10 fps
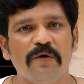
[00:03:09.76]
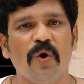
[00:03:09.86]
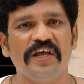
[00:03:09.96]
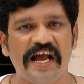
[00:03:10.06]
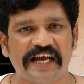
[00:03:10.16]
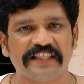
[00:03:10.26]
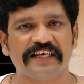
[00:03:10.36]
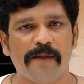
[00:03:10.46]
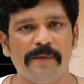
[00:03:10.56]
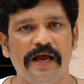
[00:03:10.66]
எதையும் ஒழுங்காக
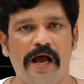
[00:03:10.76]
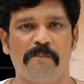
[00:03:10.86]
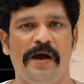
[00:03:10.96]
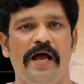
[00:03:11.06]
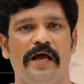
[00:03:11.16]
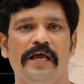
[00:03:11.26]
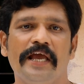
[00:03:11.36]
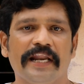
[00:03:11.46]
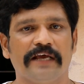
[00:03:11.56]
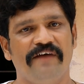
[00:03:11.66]
கற்றுக்காம அப்பா
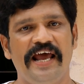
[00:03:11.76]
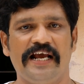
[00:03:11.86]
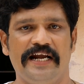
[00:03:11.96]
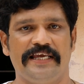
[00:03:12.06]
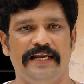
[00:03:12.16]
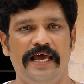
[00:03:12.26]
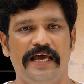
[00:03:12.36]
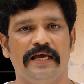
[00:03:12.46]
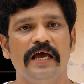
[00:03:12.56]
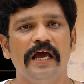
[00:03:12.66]
எனக்கு வேலை கிடைக்க
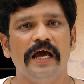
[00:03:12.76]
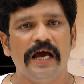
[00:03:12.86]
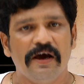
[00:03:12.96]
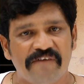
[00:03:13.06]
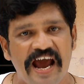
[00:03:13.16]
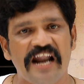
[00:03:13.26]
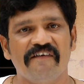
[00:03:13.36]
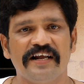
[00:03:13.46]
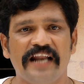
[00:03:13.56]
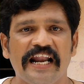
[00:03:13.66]
மாட்டேங்குது வேலை
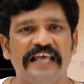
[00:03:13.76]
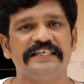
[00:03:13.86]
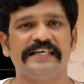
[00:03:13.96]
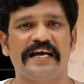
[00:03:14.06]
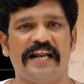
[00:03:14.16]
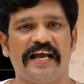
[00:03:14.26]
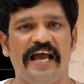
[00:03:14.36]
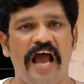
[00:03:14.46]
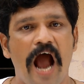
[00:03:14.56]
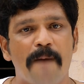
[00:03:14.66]
வேணும்னா லஞ்சம் கேட்குறானுங்க
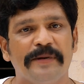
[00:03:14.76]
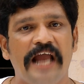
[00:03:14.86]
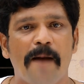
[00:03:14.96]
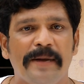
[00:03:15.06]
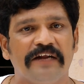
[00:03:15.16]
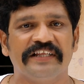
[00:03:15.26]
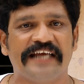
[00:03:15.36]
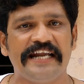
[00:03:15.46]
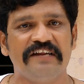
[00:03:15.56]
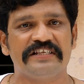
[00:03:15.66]
அப்படின்னு அப்பாட்ட
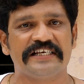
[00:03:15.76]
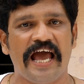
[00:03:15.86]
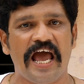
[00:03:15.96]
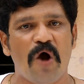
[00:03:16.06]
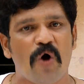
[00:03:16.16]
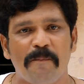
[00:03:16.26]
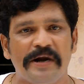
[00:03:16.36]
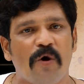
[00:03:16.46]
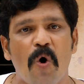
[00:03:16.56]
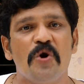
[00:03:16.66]
வந்து கேட்டேன்னு வச்சுக்க
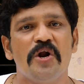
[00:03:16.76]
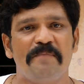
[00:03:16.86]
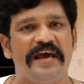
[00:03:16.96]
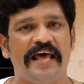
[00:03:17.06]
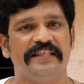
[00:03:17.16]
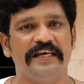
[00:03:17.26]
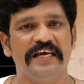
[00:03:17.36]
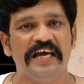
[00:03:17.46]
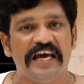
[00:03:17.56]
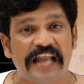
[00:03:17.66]
உங்கள் அப்பாட்ட ஒன்றும்
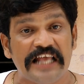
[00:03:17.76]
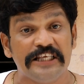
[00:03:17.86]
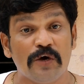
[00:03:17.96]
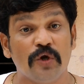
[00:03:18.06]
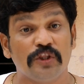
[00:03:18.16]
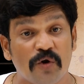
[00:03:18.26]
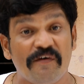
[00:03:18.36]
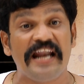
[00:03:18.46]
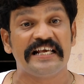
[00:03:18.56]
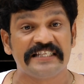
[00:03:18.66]
பேராது லஞ்சம் கொடுத்து ஒரு
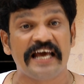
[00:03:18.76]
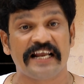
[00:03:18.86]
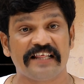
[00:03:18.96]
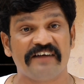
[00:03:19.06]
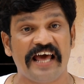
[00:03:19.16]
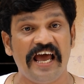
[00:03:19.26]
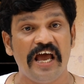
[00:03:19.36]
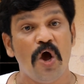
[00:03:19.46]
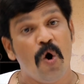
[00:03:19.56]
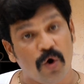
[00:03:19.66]
நல்ல வேலைக்கு உன்னை சேர்க்கறத
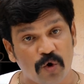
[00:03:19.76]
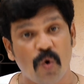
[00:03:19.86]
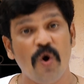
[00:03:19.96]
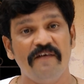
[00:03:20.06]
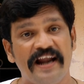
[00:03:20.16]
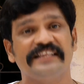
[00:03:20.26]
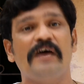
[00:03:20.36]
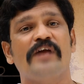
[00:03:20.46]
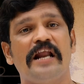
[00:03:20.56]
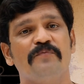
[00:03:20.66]
விட கூலி
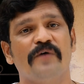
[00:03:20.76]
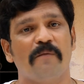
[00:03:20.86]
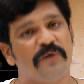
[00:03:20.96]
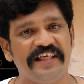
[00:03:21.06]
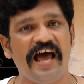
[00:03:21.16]
வேலைக்கு தான் உன்னை அனுப்புவேன்